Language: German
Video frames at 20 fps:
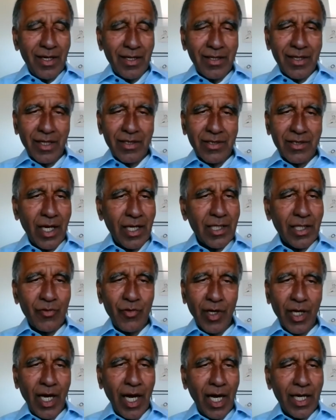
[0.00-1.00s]
das halte ich
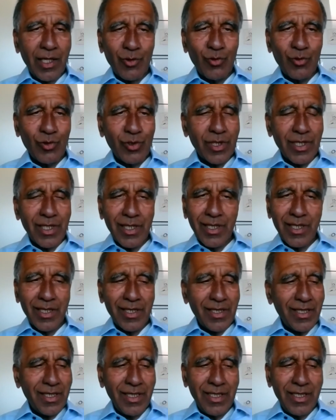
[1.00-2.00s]
für keine gute
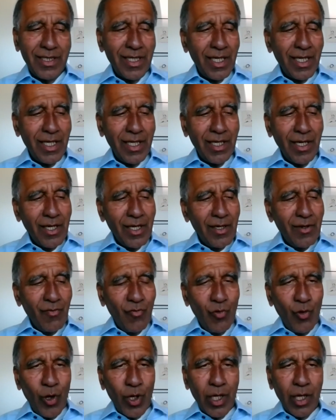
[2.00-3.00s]
Idee,
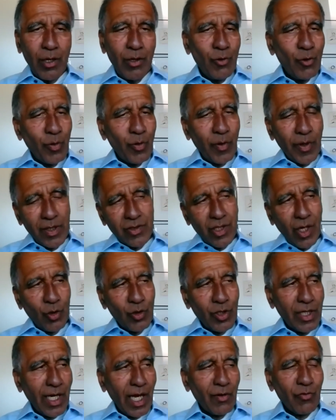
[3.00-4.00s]
würde übrigens auch
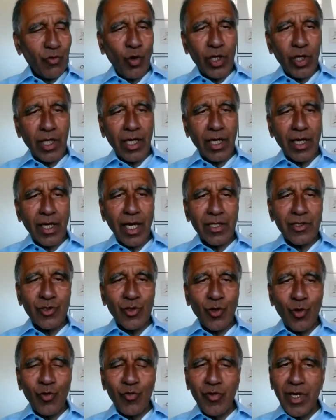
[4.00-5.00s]
den nachfolgenden
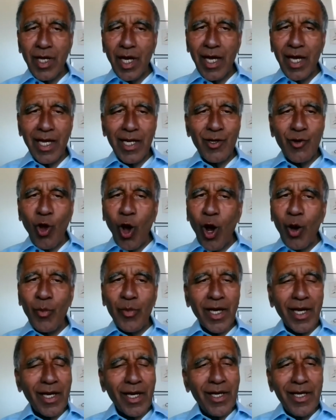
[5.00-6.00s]
Generationen wieder
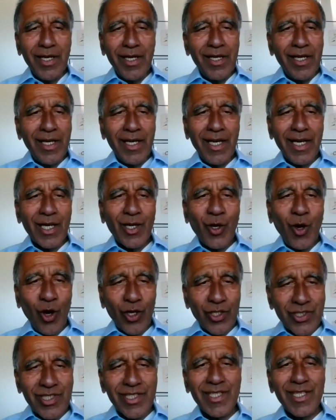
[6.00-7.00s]
enorme
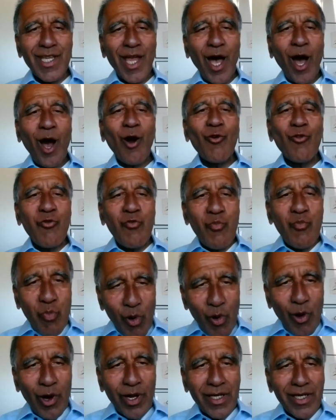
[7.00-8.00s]
Kosten
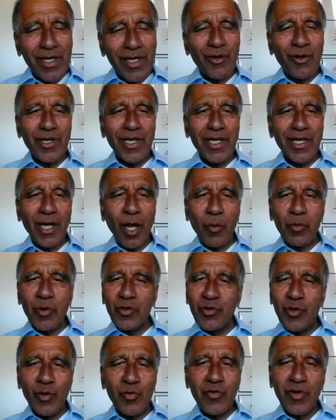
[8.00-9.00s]
aufbürden und ich glaube,
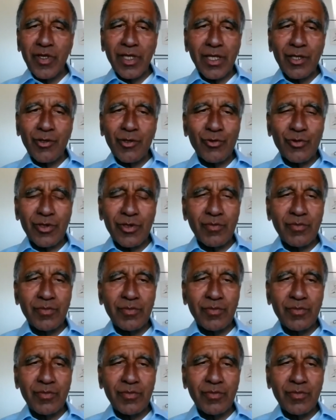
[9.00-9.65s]
das dürfen wir nicht tun.